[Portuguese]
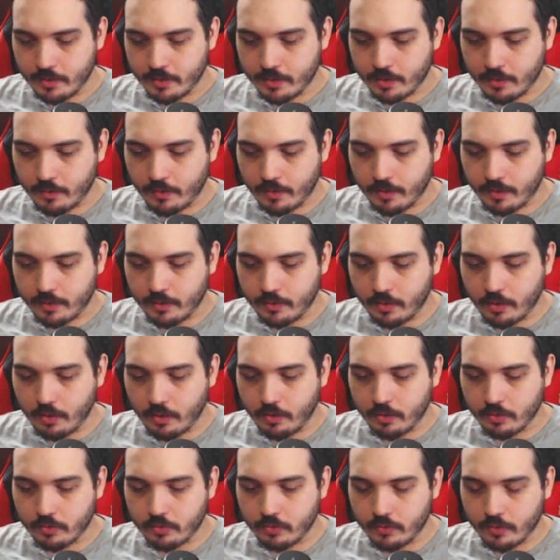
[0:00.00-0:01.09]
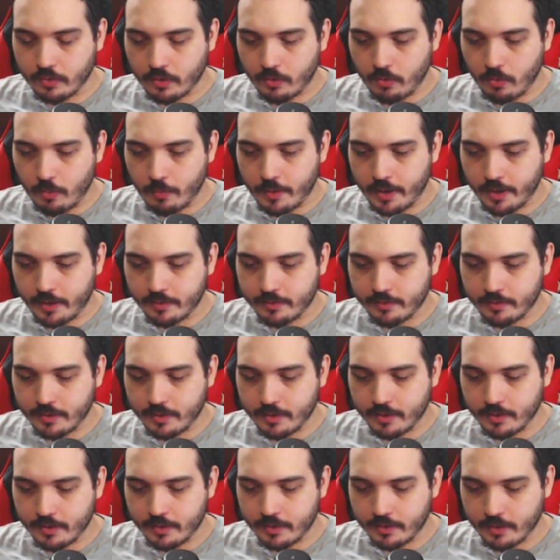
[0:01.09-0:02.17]
Então aqui o negocinho já
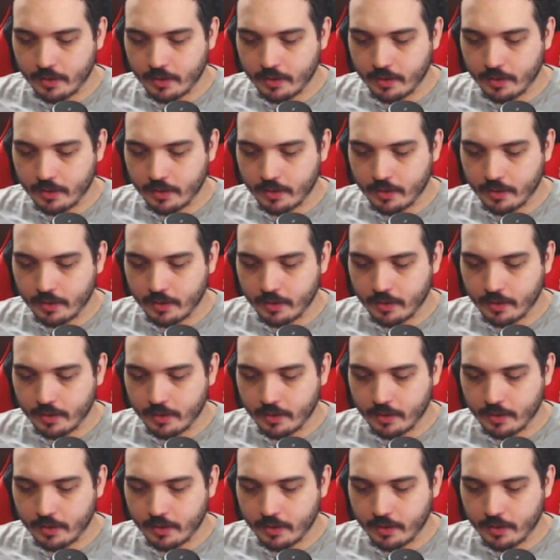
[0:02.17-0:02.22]
começa